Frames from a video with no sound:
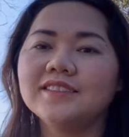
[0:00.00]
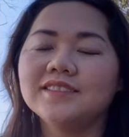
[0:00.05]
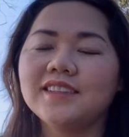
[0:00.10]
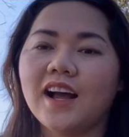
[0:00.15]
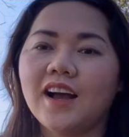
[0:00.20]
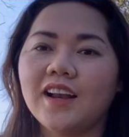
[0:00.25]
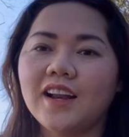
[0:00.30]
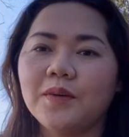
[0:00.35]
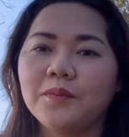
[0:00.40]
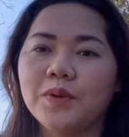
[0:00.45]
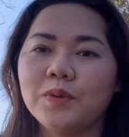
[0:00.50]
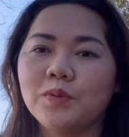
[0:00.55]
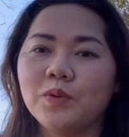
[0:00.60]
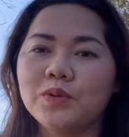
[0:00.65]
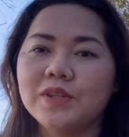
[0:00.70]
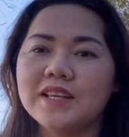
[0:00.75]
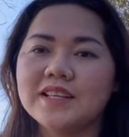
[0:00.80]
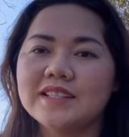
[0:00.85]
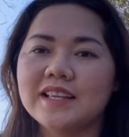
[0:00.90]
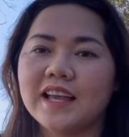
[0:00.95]
Đó là mình muốn
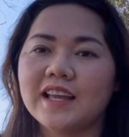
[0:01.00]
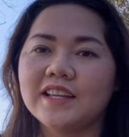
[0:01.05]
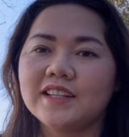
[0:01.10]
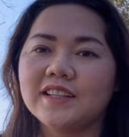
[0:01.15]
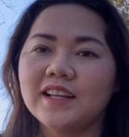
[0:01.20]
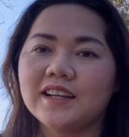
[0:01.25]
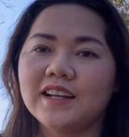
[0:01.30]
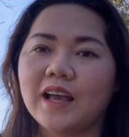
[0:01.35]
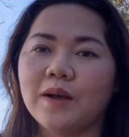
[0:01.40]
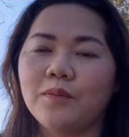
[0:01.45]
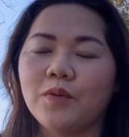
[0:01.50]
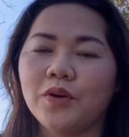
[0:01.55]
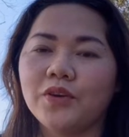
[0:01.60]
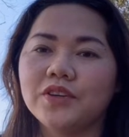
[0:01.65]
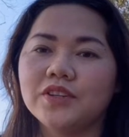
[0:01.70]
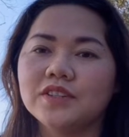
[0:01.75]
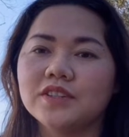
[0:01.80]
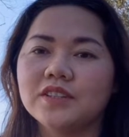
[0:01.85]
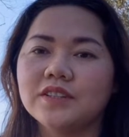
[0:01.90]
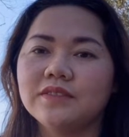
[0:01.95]
chia sẻ với tất cả mọi
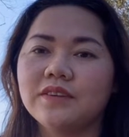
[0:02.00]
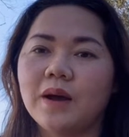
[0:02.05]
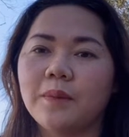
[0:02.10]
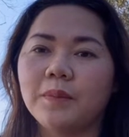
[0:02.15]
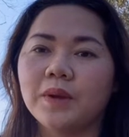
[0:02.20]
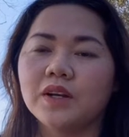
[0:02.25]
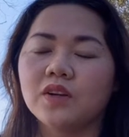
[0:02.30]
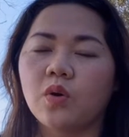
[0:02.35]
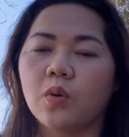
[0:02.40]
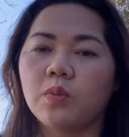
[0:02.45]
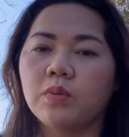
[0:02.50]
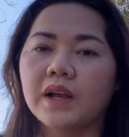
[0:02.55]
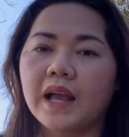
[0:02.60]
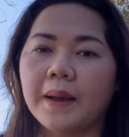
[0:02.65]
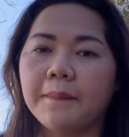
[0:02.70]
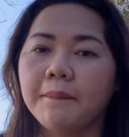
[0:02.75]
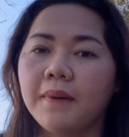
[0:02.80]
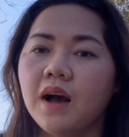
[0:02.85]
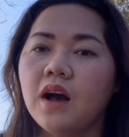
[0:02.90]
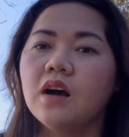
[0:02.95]
người, và mình cũng
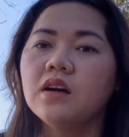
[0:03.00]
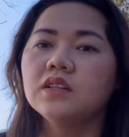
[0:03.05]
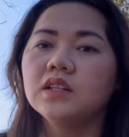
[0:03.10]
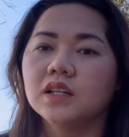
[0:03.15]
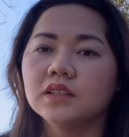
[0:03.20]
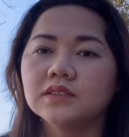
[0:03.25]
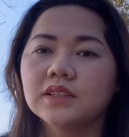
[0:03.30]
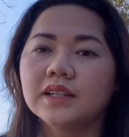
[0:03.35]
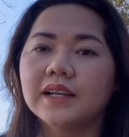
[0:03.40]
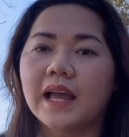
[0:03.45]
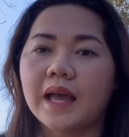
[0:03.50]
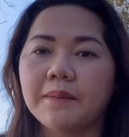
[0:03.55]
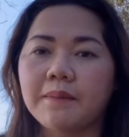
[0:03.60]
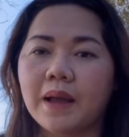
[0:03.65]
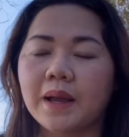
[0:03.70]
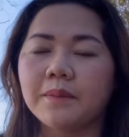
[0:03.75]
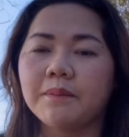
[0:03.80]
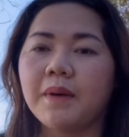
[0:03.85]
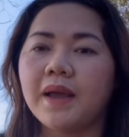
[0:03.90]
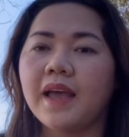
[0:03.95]
cảm ơn tất cả
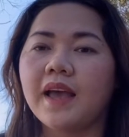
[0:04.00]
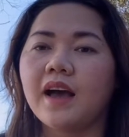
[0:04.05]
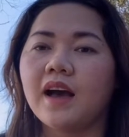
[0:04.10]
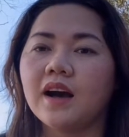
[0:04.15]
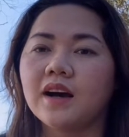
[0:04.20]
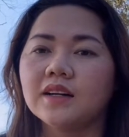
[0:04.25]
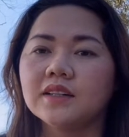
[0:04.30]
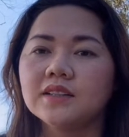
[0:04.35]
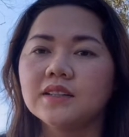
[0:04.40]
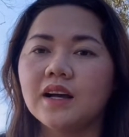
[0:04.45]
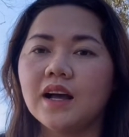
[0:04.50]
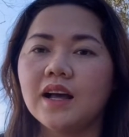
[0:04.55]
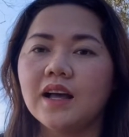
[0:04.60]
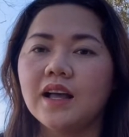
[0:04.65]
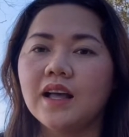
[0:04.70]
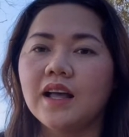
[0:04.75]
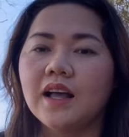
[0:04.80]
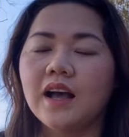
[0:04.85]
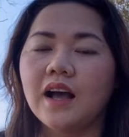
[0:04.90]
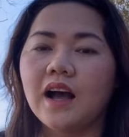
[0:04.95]
bạn bè
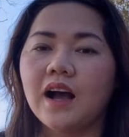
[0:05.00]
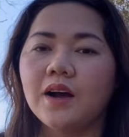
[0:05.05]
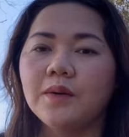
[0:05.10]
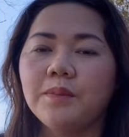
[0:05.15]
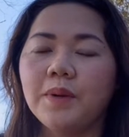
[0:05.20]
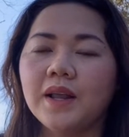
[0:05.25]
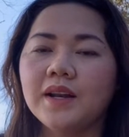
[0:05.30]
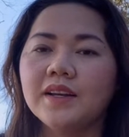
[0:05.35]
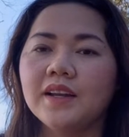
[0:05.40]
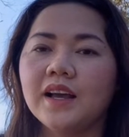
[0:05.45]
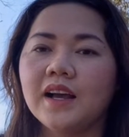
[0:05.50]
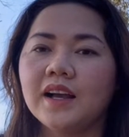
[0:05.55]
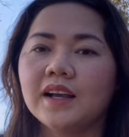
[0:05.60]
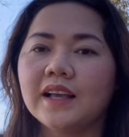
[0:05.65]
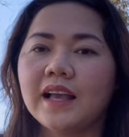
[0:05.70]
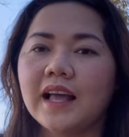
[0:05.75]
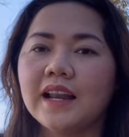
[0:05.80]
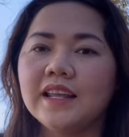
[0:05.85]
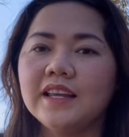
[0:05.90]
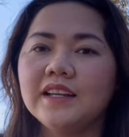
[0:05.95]
ở bên
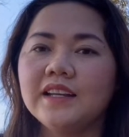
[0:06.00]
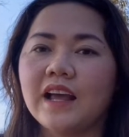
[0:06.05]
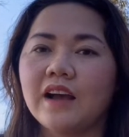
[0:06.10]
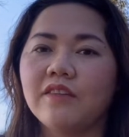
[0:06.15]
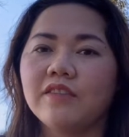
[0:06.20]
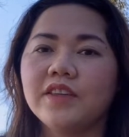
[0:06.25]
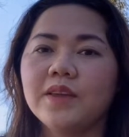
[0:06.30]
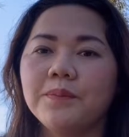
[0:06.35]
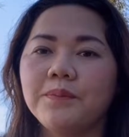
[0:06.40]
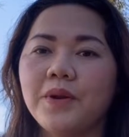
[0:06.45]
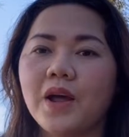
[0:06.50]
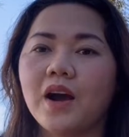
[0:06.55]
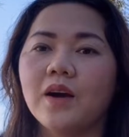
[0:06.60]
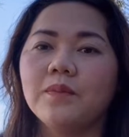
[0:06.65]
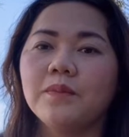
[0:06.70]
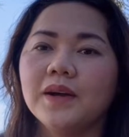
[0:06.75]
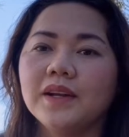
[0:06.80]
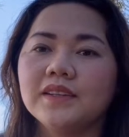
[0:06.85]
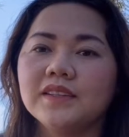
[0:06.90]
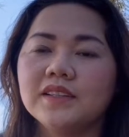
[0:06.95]
Cali đã giúp đỡ
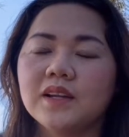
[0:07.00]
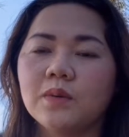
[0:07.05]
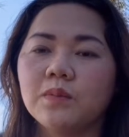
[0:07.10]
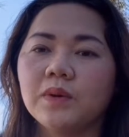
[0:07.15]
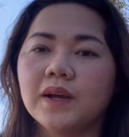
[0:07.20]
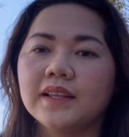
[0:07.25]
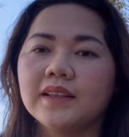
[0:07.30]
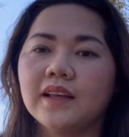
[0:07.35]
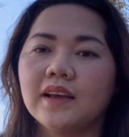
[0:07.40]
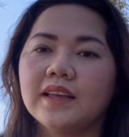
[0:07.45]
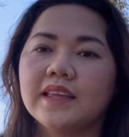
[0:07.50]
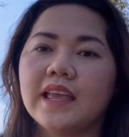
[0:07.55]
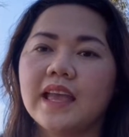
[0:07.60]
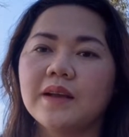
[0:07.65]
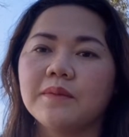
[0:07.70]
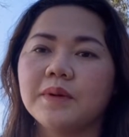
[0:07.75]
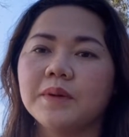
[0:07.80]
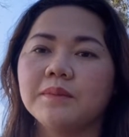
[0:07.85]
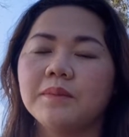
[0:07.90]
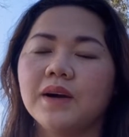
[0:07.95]
mình trong cái thời
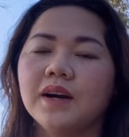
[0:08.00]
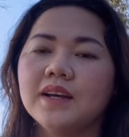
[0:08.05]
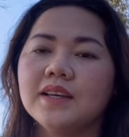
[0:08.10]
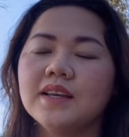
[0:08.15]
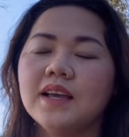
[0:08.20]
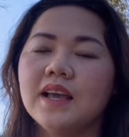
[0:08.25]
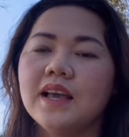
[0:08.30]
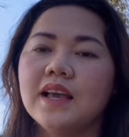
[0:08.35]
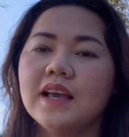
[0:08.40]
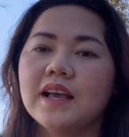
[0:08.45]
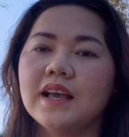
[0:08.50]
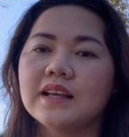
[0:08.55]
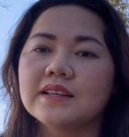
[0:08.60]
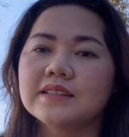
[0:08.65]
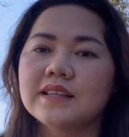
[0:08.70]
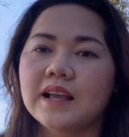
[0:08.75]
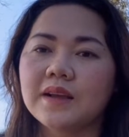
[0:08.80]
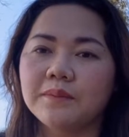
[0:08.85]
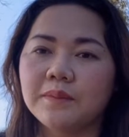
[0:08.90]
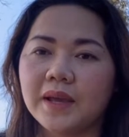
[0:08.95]
gian mình mới
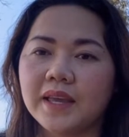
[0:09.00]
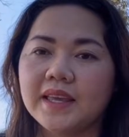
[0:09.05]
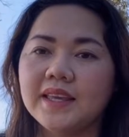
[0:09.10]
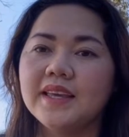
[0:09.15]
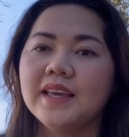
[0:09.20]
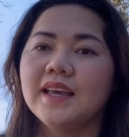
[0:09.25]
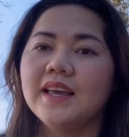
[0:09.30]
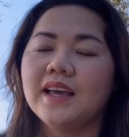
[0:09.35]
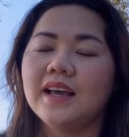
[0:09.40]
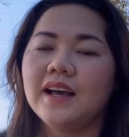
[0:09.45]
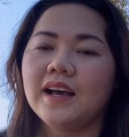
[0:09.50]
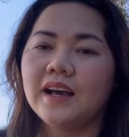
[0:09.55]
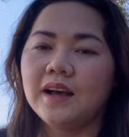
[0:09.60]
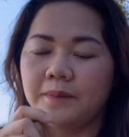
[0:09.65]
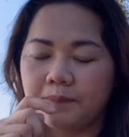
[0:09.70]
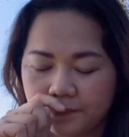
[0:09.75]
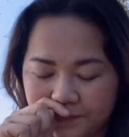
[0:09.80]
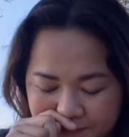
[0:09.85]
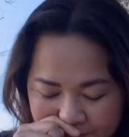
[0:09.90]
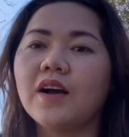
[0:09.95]
sang Mỹ.
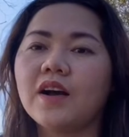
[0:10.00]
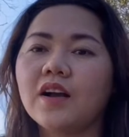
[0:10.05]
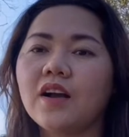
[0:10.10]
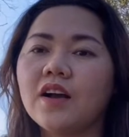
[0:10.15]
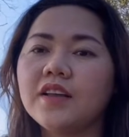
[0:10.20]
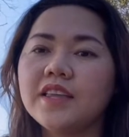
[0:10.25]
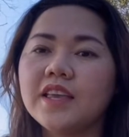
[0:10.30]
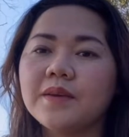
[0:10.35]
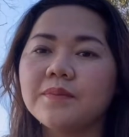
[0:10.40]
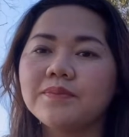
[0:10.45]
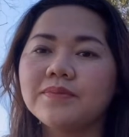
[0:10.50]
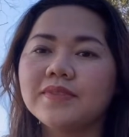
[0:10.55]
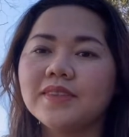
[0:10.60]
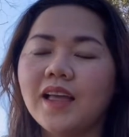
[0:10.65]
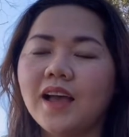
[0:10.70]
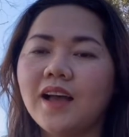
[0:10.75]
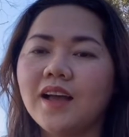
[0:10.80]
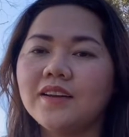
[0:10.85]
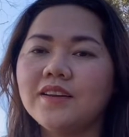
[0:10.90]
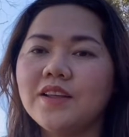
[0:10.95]
Có dịp
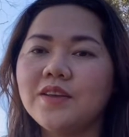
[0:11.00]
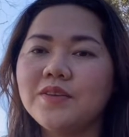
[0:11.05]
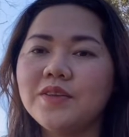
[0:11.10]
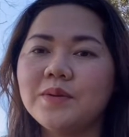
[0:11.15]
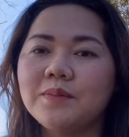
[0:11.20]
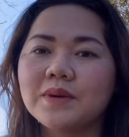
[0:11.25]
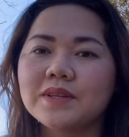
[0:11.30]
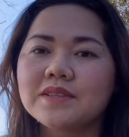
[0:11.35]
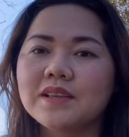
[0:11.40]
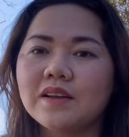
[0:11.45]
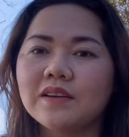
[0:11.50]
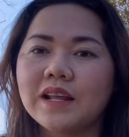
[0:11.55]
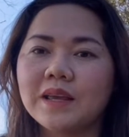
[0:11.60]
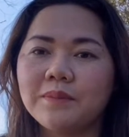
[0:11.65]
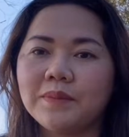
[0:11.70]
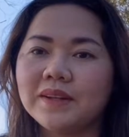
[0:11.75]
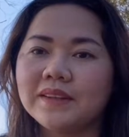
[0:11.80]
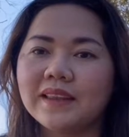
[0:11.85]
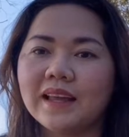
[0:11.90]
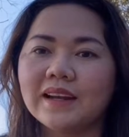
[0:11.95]
nếu như mà sau này
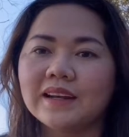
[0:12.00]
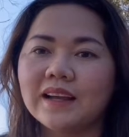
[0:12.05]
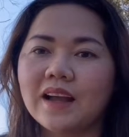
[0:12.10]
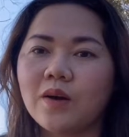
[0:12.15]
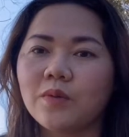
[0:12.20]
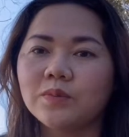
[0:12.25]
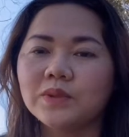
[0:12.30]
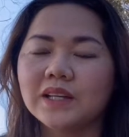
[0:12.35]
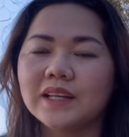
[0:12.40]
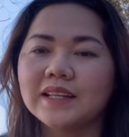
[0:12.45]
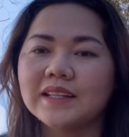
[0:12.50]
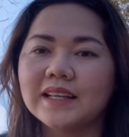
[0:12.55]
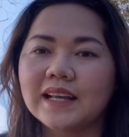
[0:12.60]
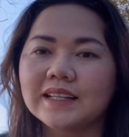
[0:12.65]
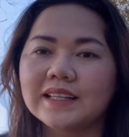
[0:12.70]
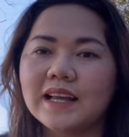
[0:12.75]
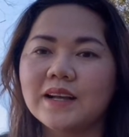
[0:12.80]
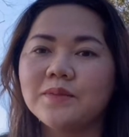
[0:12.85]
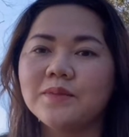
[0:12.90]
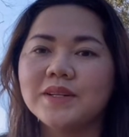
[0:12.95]
mình thành công thì
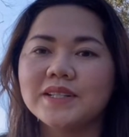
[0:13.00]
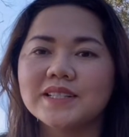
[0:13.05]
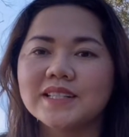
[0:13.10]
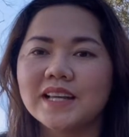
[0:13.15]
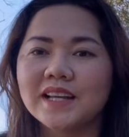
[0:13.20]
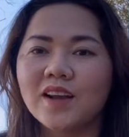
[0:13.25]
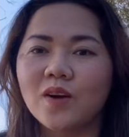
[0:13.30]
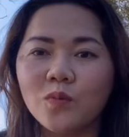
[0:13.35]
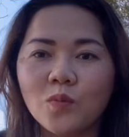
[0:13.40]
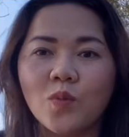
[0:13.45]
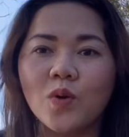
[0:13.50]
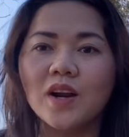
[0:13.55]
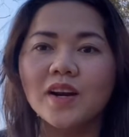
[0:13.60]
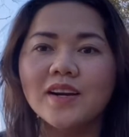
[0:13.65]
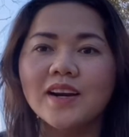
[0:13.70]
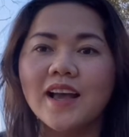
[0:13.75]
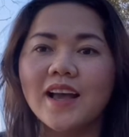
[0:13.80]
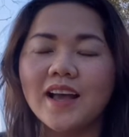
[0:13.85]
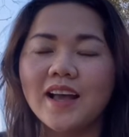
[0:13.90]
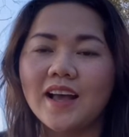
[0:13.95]
chắc chắn mình sẽ không quên
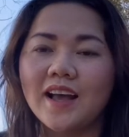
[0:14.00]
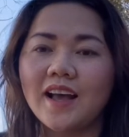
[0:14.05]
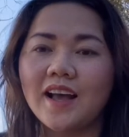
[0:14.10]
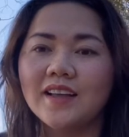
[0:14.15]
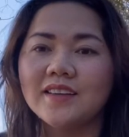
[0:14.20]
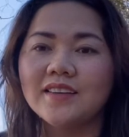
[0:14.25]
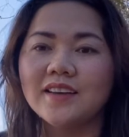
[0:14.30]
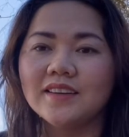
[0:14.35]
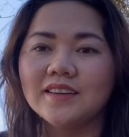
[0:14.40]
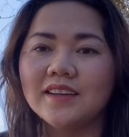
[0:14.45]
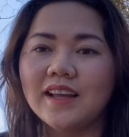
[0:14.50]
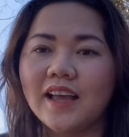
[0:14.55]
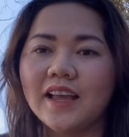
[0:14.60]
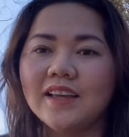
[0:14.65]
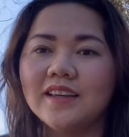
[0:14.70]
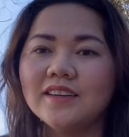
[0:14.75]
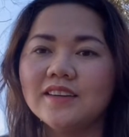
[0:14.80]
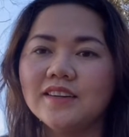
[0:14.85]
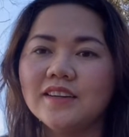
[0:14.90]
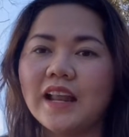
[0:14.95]
những
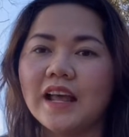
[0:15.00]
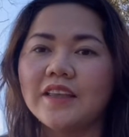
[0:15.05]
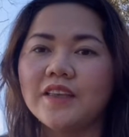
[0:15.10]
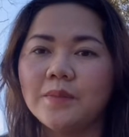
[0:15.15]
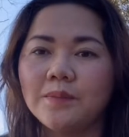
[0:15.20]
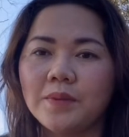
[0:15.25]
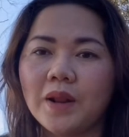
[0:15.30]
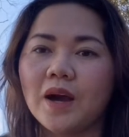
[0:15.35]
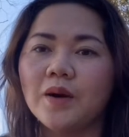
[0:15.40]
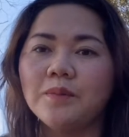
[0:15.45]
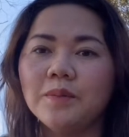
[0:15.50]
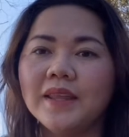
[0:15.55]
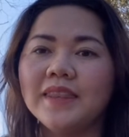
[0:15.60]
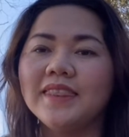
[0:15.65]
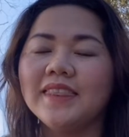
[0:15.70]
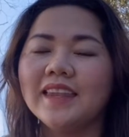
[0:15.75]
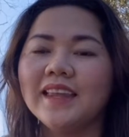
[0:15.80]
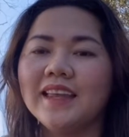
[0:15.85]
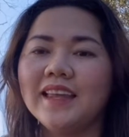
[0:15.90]
cái người đã giúp đỡ mình.